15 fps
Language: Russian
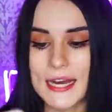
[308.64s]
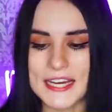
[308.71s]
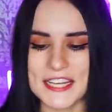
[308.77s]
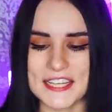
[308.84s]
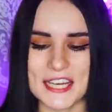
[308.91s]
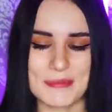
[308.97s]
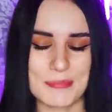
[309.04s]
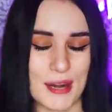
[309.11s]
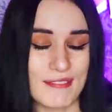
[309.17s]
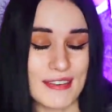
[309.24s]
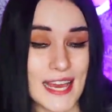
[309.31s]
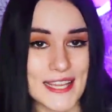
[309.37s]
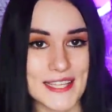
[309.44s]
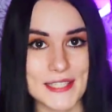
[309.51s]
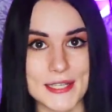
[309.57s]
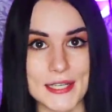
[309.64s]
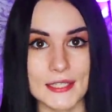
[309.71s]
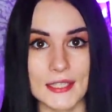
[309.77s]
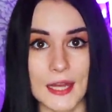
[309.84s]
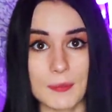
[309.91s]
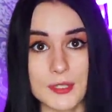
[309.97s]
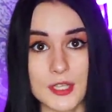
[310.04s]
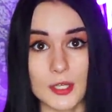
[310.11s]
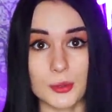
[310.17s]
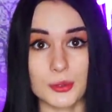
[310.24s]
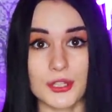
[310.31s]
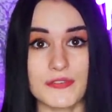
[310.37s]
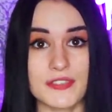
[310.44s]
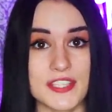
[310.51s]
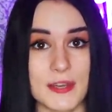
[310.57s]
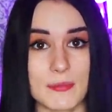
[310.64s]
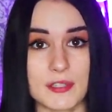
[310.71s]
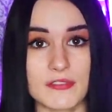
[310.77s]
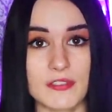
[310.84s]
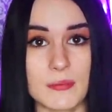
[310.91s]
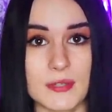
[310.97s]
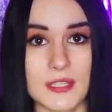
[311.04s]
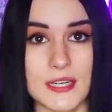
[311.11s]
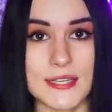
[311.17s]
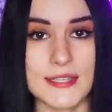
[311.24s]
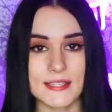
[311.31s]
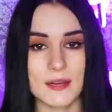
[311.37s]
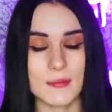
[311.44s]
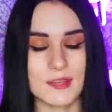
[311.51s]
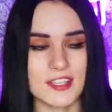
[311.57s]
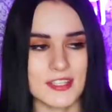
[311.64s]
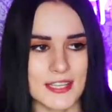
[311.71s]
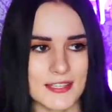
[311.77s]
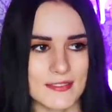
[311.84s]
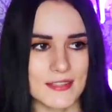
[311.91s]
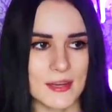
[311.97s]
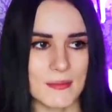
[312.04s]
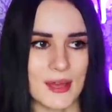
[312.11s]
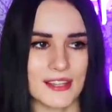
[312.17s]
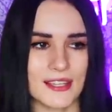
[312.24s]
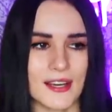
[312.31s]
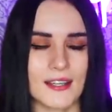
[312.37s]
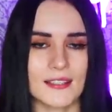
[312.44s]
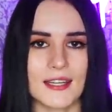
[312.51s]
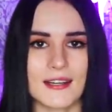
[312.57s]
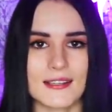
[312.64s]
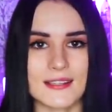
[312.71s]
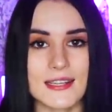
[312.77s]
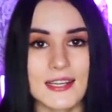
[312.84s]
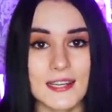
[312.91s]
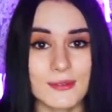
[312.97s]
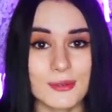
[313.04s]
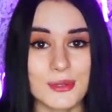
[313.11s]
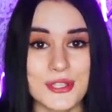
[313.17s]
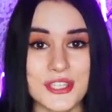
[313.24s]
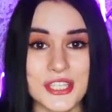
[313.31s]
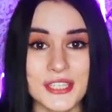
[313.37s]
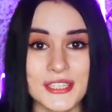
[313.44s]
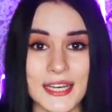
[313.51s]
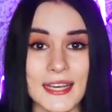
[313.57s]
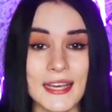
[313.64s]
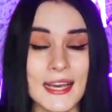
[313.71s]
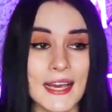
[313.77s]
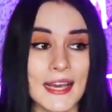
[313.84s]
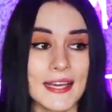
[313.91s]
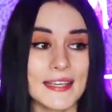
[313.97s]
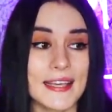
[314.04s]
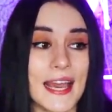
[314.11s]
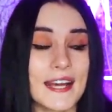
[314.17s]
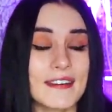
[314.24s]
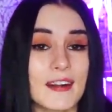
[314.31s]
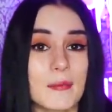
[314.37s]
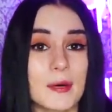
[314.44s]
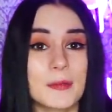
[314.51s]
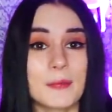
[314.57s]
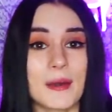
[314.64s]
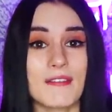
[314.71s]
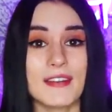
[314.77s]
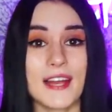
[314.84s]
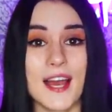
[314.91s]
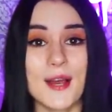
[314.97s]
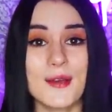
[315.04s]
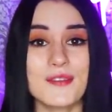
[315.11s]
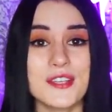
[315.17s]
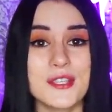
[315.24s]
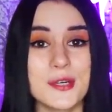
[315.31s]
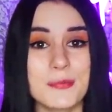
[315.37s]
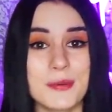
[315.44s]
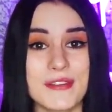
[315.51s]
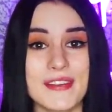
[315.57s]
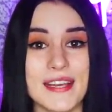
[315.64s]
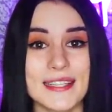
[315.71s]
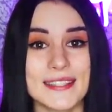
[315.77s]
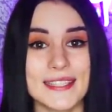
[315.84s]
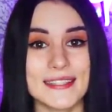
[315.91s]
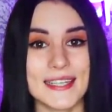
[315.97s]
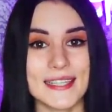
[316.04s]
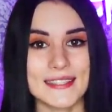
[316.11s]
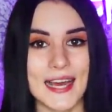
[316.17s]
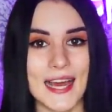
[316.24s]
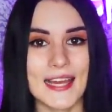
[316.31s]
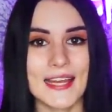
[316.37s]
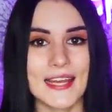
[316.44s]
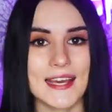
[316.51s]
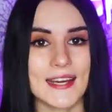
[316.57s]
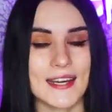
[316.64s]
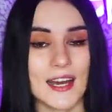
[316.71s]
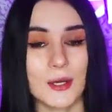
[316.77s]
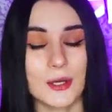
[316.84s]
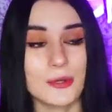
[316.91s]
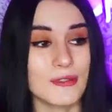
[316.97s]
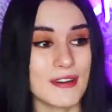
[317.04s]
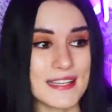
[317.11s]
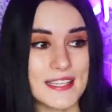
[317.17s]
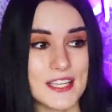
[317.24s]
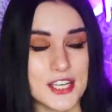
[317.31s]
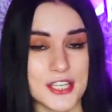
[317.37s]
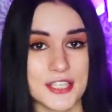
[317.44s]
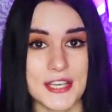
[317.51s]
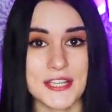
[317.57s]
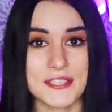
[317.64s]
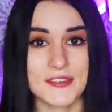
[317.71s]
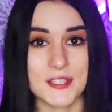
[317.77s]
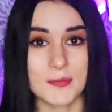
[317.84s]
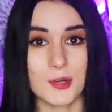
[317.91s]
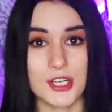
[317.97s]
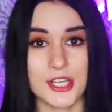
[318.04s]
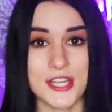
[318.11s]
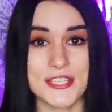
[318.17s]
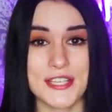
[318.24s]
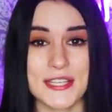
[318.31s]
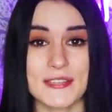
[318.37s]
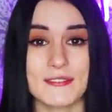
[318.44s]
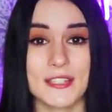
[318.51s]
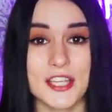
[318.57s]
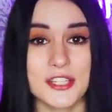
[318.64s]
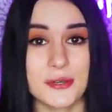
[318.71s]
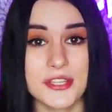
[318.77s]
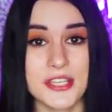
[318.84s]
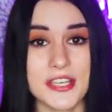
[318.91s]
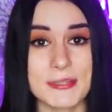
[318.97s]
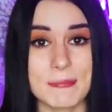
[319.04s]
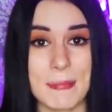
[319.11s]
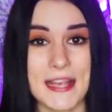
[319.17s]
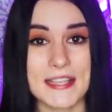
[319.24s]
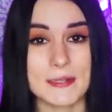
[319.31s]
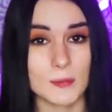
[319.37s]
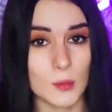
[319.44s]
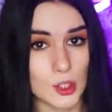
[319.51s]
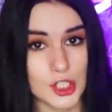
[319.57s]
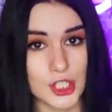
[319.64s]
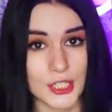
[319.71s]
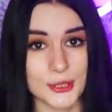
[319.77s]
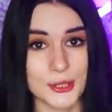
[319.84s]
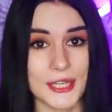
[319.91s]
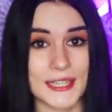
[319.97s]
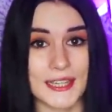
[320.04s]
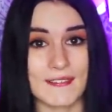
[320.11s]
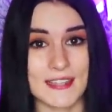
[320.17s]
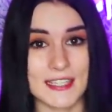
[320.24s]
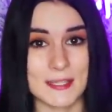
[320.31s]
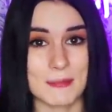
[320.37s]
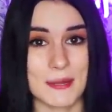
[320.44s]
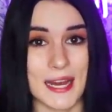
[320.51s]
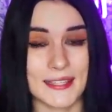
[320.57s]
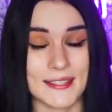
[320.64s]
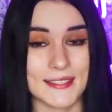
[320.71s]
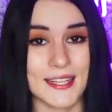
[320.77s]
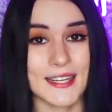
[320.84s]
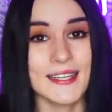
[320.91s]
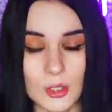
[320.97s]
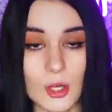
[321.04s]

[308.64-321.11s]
Карина отправляет Сигны абсолютно всем своим зрителям. Естественно, ребята, я когда разыгрываю Сигны, я их вам отправляю, видео, приветы и так далее, как и у вас сейчас есть возможность, если вы найдете эти пять эмоджи, которые я для вас спрятала.